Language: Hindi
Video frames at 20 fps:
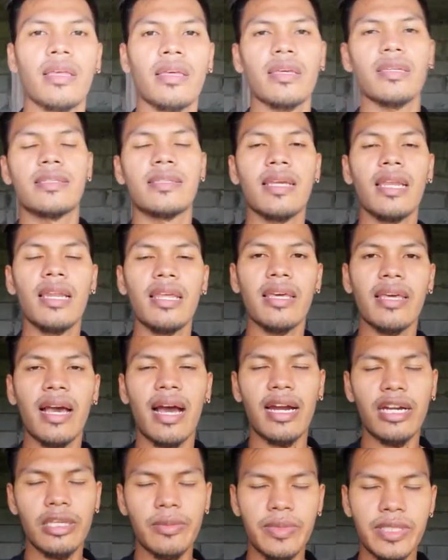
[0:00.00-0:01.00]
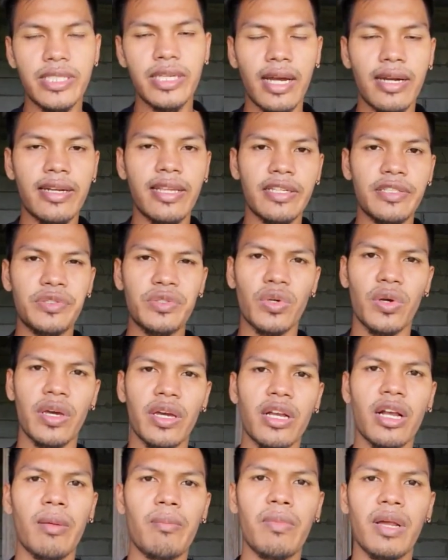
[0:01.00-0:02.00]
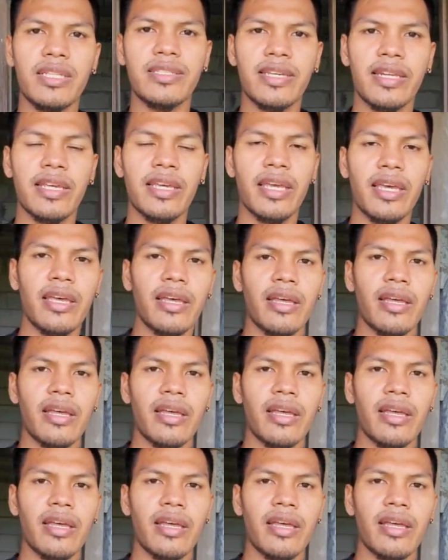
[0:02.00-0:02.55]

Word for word: इसीलिए आर डी पी आर टेस्ट जो है कंपलसरी है